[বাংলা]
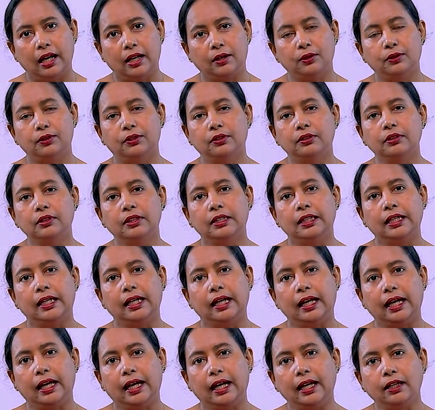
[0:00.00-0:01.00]
এখন
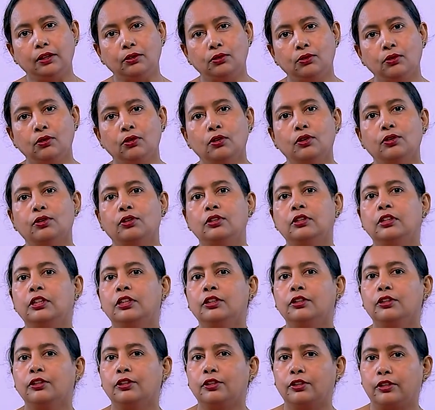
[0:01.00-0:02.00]
এই তুল্যরোধ
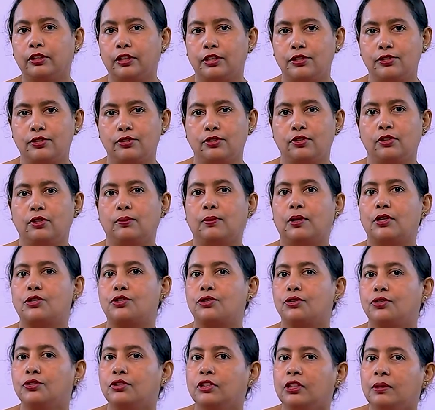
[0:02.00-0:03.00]
নির্ণয় করার জন্য বা
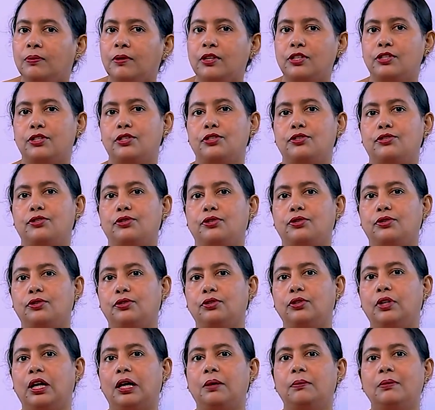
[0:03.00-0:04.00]
সন্নিবেশের জন্য
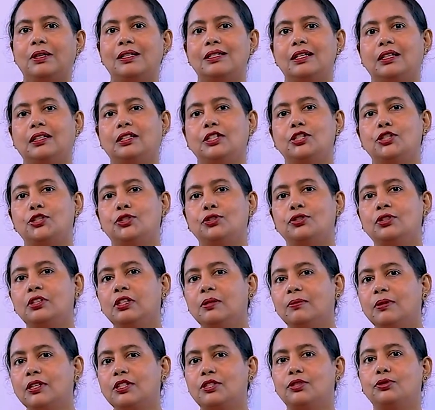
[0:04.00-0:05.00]
আমরা জানি
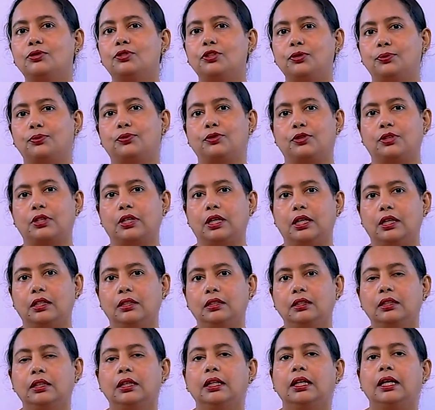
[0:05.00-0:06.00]
সন্নিবেশ দুই প্রকার
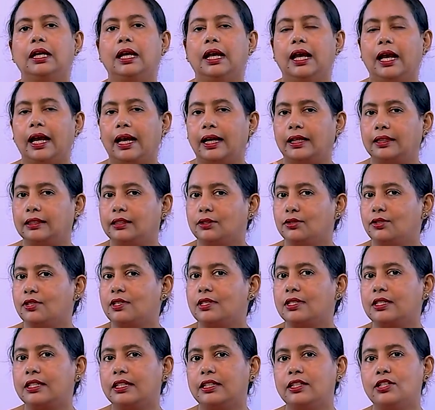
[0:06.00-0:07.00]
একটি
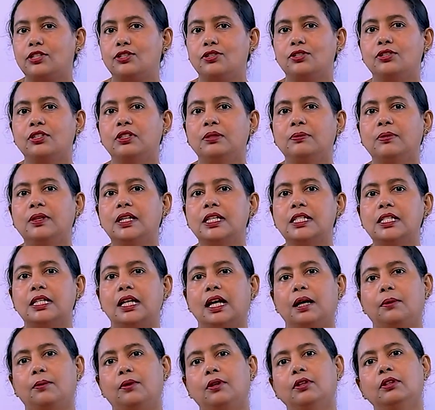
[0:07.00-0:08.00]
হচ্ছে শ্রেণী সন্নিবেশ
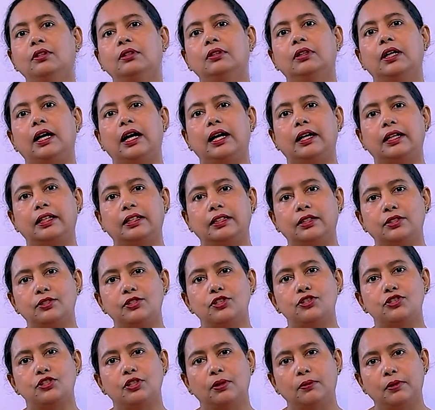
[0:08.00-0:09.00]
এবং আরেকটি
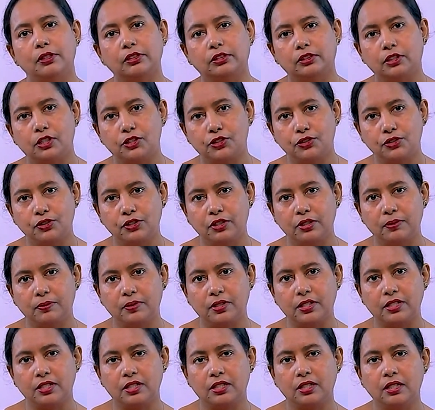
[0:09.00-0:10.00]
হচ্ছে সমান্তরাল
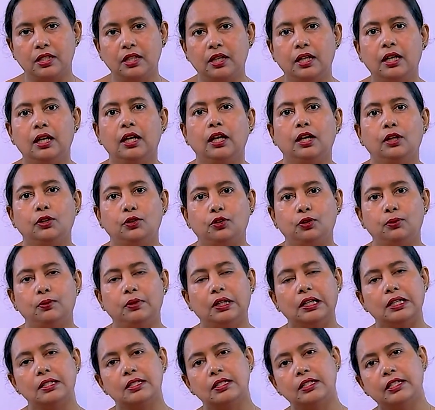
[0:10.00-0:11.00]
সন্নিবেশ
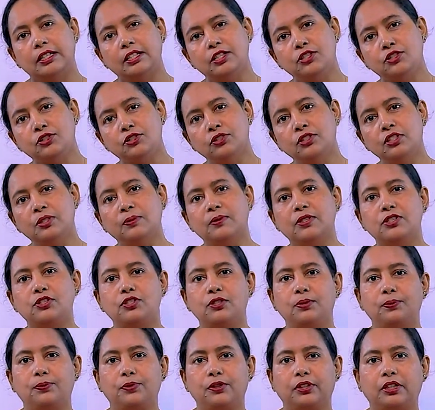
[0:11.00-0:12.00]
তোমরা শ্রেণী সন্নিবেশ
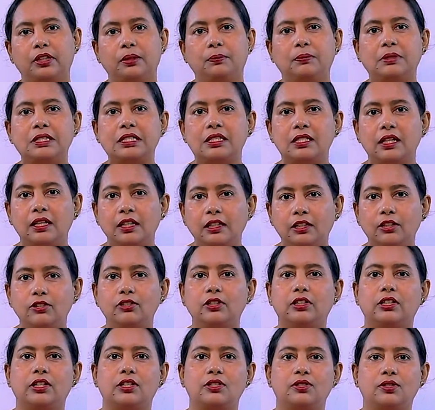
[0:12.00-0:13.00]
সম্পর্কে বিস্তারিত
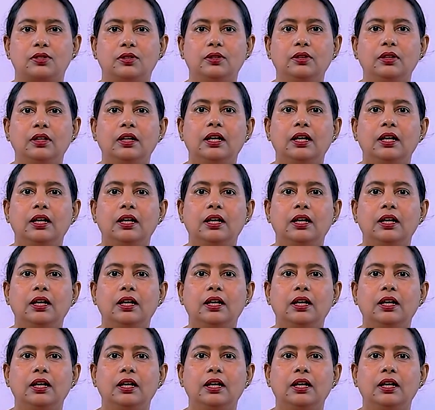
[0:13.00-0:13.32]
জেনেছ